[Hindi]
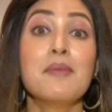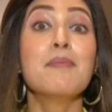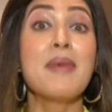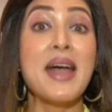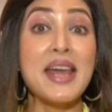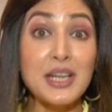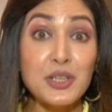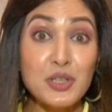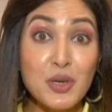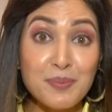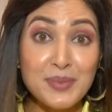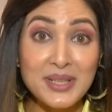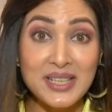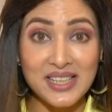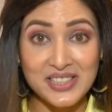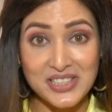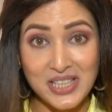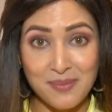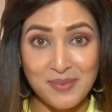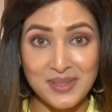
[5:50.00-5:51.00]
मैंने तो अपनी
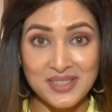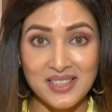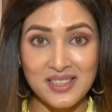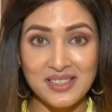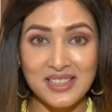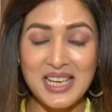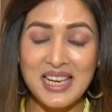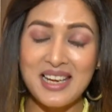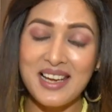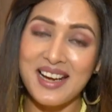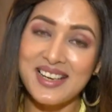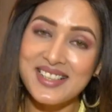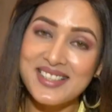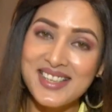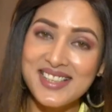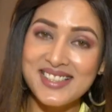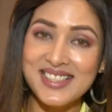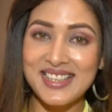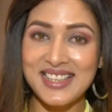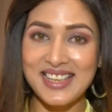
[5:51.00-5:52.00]
रक्षाबंधन की
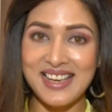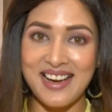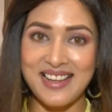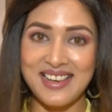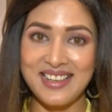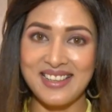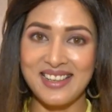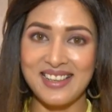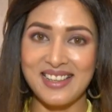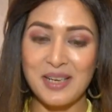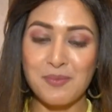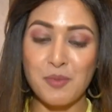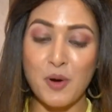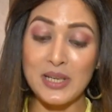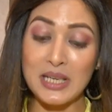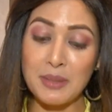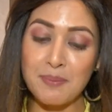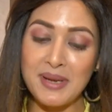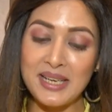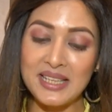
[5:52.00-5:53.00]
अच्छे से तैयारी कर ली
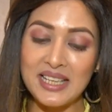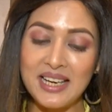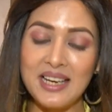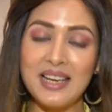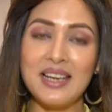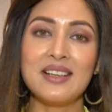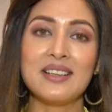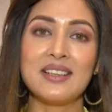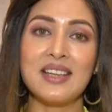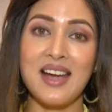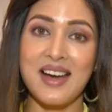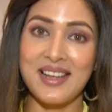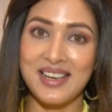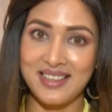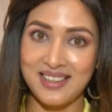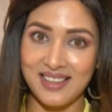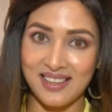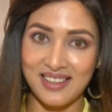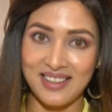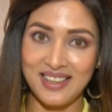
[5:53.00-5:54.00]
बहुत ही मीठी तैयारी
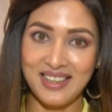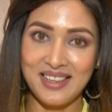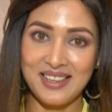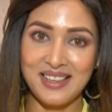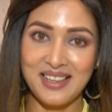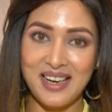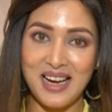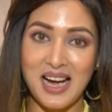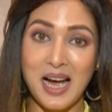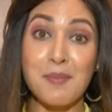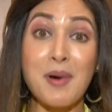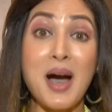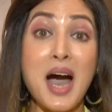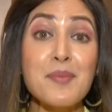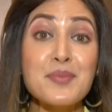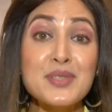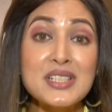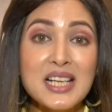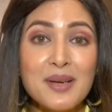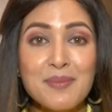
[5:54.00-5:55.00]
कर ली अब
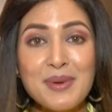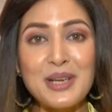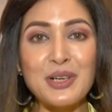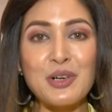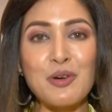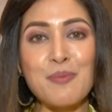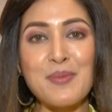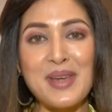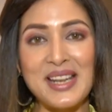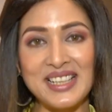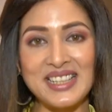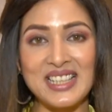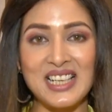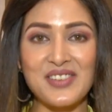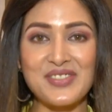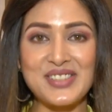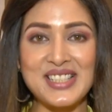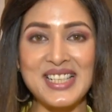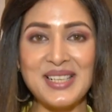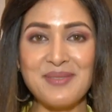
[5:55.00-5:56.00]
आप सभी को मेरी
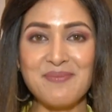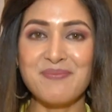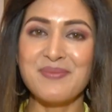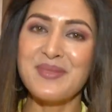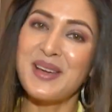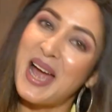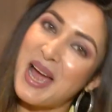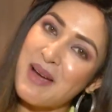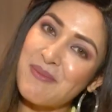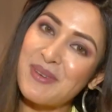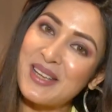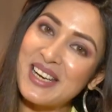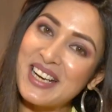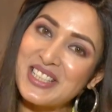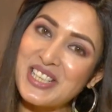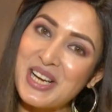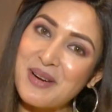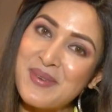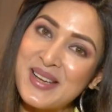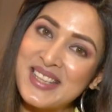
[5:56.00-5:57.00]
तरफ से हैप्पी
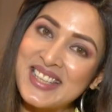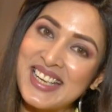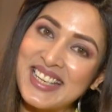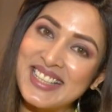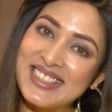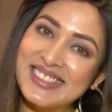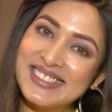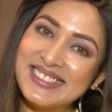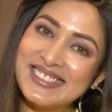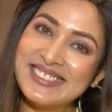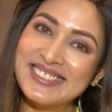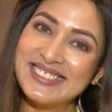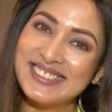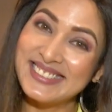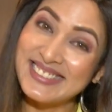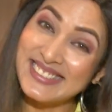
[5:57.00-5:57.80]
रक्षाबंधन